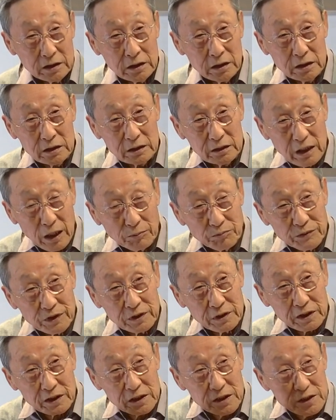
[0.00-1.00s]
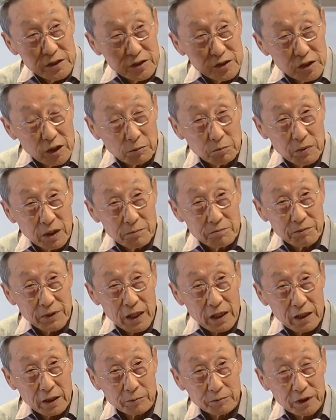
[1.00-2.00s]
남들의 인정만
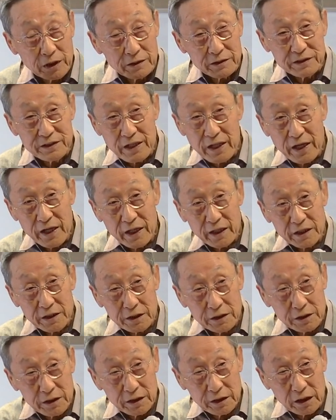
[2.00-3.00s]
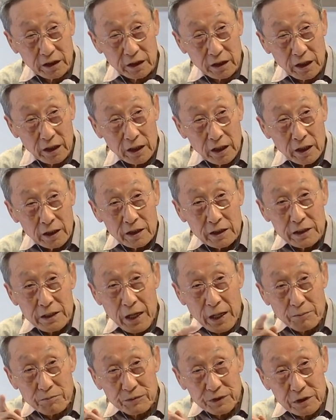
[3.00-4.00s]
바라면 내 길이
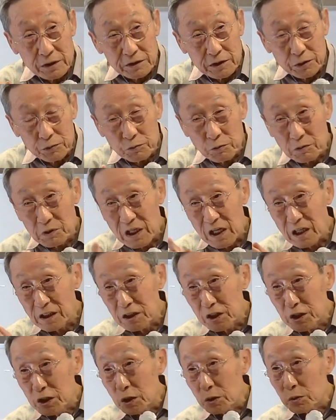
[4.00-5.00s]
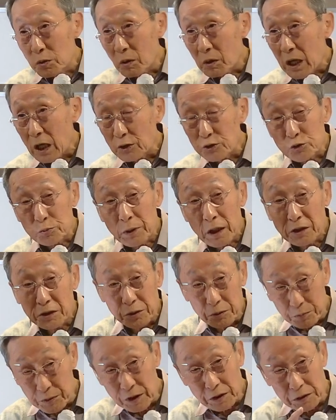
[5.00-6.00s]
남들이 원하는 길로 갈 수밖에
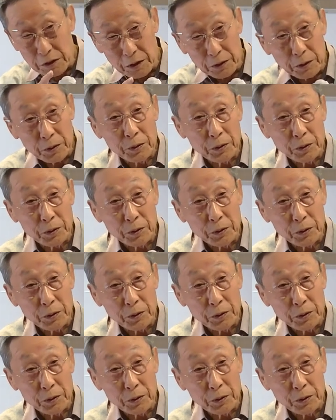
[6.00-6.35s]
없게 돼요.